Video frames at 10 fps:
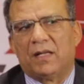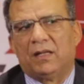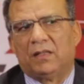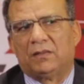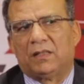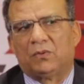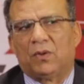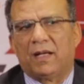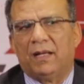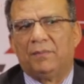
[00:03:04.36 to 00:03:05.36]
زي القطط
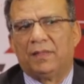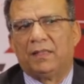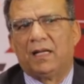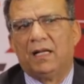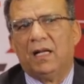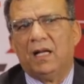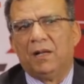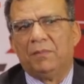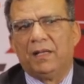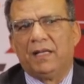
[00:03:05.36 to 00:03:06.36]
وكلام من ده
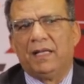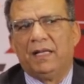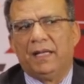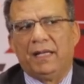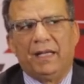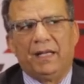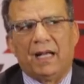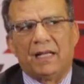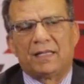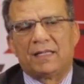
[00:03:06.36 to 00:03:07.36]
بيجي لي ايه
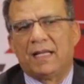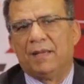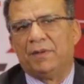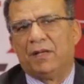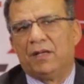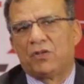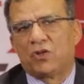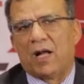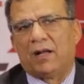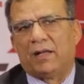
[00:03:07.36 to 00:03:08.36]
حساسيه من
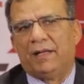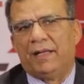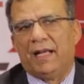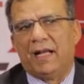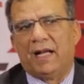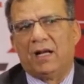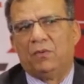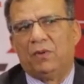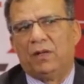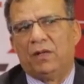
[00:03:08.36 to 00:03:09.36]
الشعر ليها
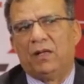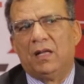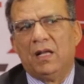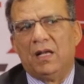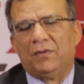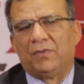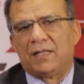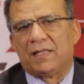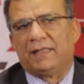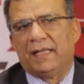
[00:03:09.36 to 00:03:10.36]
او
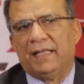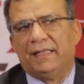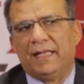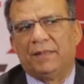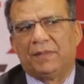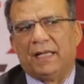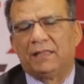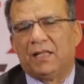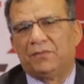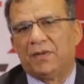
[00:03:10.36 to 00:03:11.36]
الافرازات الجلديه
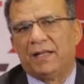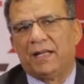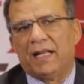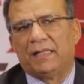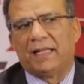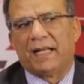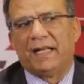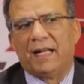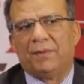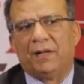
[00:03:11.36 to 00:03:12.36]
بتاعتها فان انا
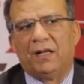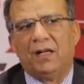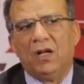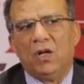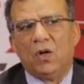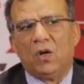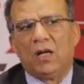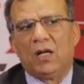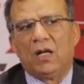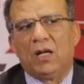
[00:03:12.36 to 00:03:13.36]
اتجنبها
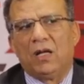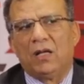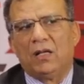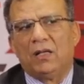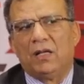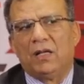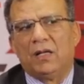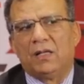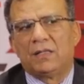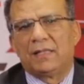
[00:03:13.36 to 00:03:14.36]

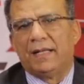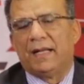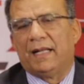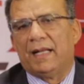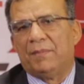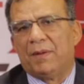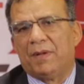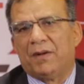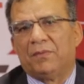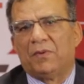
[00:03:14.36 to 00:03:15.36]
آه ثانيا لما
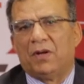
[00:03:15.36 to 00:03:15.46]
ابقى